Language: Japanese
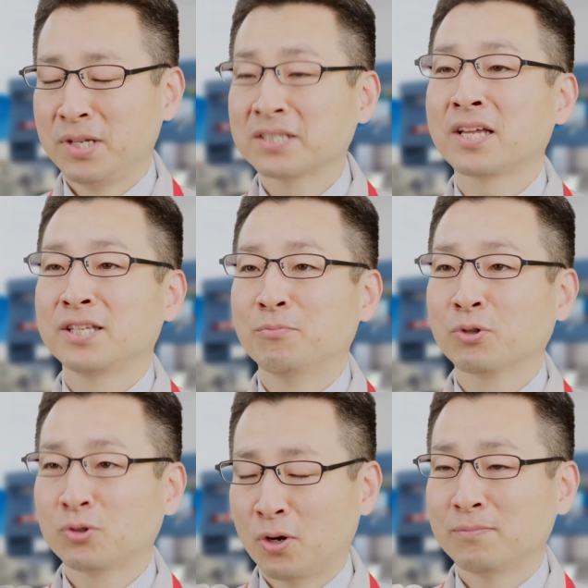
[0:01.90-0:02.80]
皆さんに
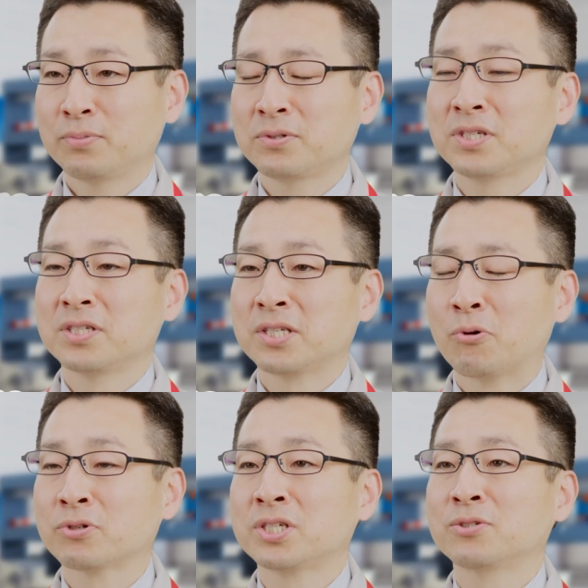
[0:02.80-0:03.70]
もっとプッチンし
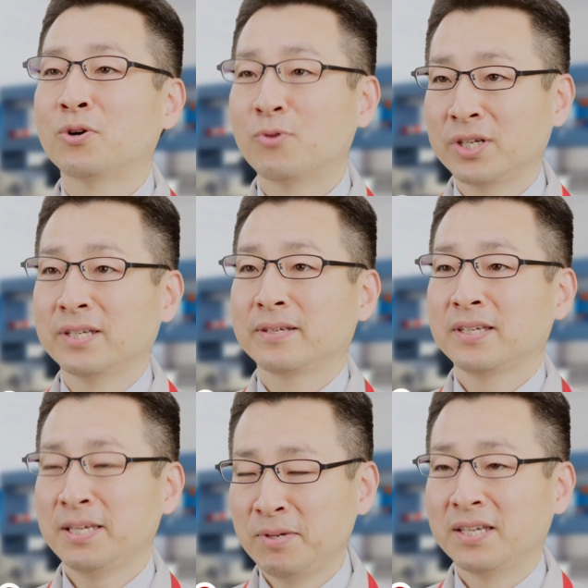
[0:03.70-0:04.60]
てほしいと思い
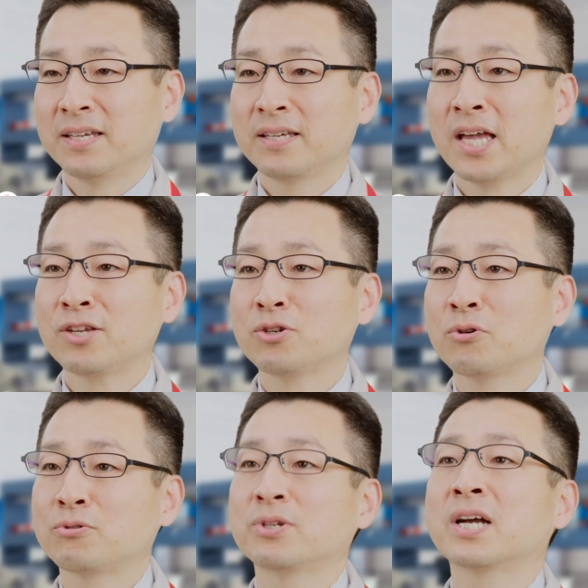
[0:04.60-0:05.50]
日々研
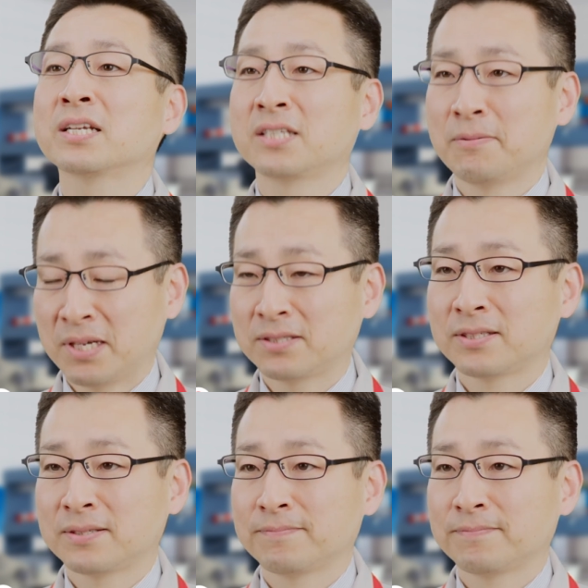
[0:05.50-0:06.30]
究を繰り返しています